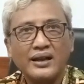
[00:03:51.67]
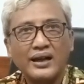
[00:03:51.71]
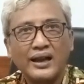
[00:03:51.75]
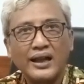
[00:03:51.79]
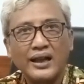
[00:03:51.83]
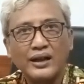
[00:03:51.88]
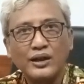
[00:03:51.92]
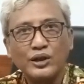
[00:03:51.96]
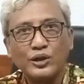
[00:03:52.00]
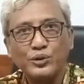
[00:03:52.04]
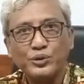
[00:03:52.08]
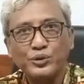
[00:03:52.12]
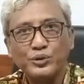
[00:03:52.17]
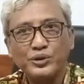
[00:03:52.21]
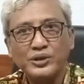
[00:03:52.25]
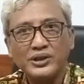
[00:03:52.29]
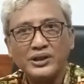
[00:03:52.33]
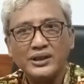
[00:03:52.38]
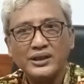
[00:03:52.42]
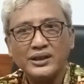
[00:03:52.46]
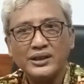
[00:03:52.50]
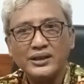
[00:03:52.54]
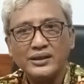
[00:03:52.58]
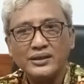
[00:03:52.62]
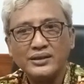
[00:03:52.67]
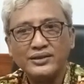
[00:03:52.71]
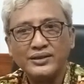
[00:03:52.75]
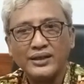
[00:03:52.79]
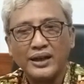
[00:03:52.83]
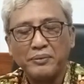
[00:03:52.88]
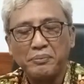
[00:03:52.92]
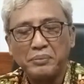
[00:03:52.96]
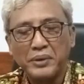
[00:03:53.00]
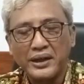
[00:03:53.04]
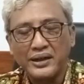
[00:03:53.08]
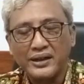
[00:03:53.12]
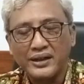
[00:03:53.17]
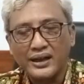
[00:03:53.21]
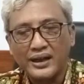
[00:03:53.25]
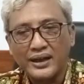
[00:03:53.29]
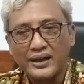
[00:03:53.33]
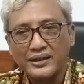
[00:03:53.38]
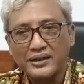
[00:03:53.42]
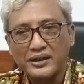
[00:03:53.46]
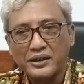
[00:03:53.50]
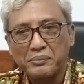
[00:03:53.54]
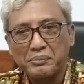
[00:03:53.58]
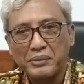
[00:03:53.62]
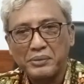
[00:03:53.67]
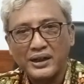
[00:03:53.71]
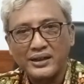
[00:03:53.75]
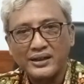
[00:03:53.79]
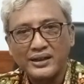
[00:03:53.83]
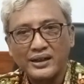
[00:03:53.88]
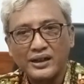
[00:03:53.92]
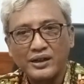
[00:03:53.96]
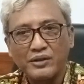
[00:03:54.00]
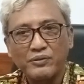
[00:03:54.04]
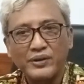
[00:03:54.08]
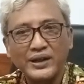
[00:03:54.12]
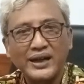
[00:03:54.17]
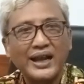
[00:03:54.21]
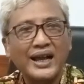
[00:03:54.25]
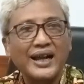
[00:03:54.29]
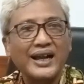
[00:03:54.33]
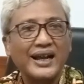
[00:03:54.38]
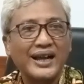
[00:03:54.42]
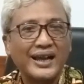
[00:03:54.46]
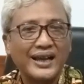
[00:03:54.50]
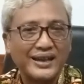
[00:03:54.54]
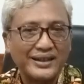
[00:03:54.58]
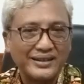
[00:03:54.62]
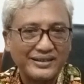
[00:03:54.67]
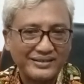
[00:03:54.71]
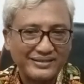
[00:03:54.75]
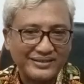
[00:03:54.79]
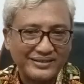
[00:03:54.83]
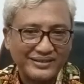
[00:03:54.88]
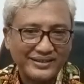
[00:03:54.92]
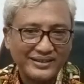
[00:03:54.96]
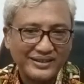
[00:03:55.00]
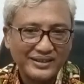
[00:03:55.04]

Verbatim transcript: lalu dijabarkan kepada kewenangan